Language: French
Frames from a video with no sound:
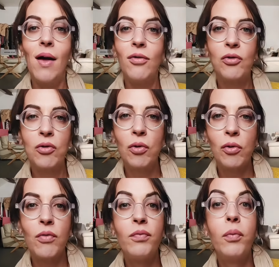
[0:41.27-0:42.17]
ce
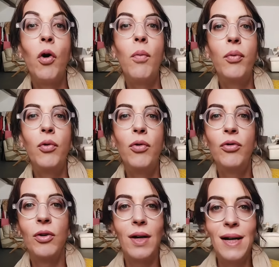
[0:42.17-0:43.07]
que
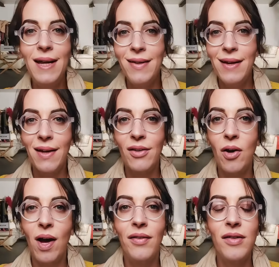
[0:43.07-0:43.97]
proposent les
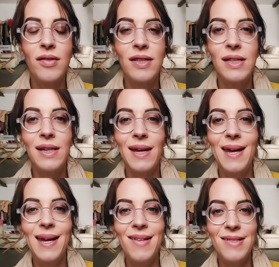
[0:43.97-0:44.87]
directeurs artistiques
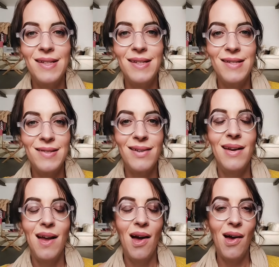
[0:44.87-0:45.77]
et les stylistes
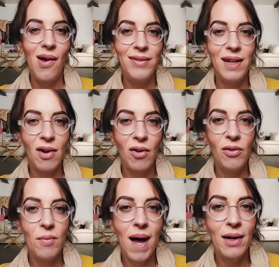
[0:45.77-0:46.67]
euh, des
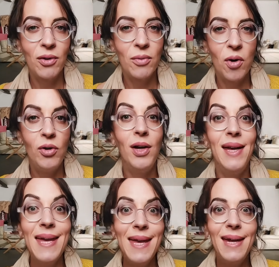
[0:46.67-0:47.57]
grandes marques de mode
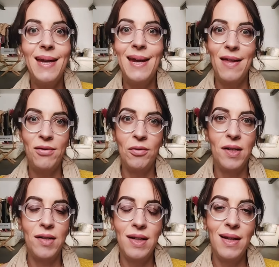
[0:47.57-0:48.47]
et la
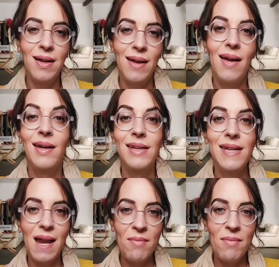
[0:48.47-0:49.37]
société qui
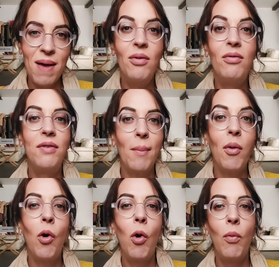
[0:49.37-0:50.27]
elle-même va
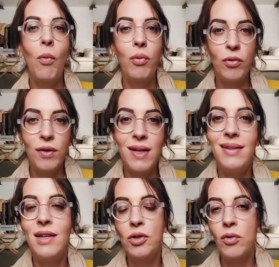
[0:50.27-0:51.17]
proposer
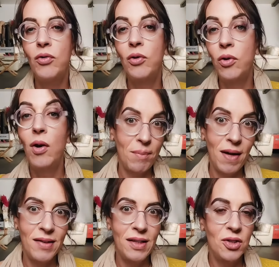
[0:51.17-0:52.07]
des choses que, par
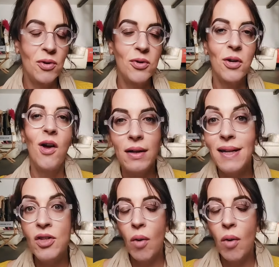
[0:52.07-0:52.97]
cet échange, les
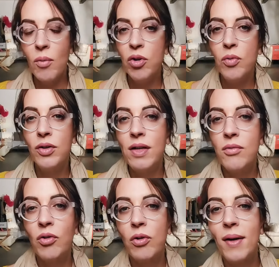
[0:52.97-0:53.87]
normes de beauté vont
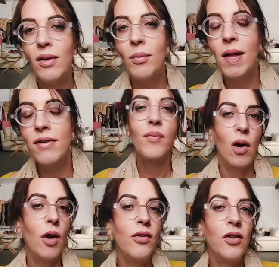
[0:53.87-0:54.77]
se mettre en place.
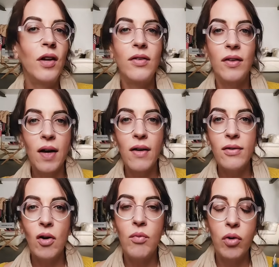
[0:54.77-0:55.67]
Alors là, c'est très
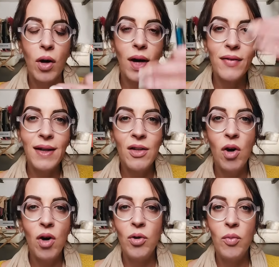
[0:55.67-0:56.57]
intéressant. On pourrait regarder les
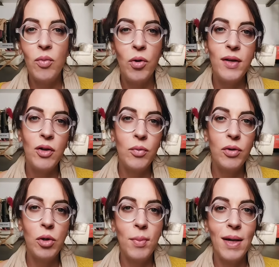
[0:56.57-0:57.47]
normes de beauté depuis
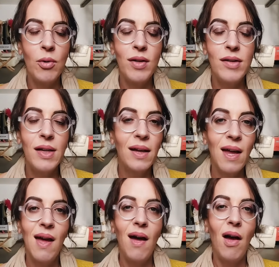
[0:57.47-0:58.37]
le paléolithique,
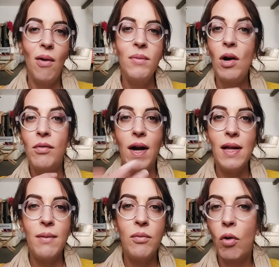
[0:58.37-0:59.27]
euh, mais on va
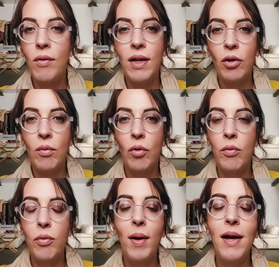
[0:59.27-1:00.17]
aller, on va être beaucoup
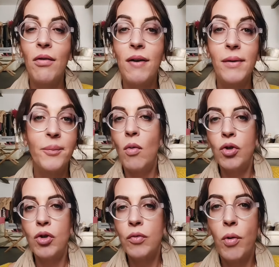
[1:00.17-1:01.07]
plus près. En fait,
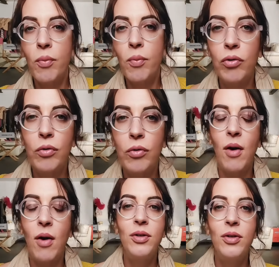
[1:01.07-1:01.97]
je vous propose de faire
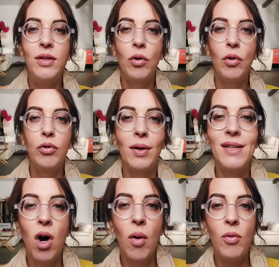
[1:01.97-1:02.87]
un petit tour sur les
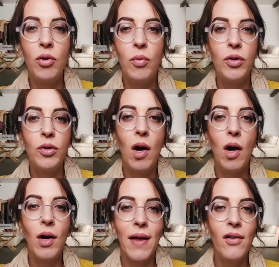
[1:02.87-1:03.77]
normes de beauté en
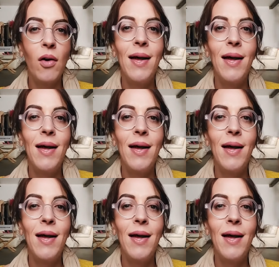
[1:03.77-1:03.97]
regardant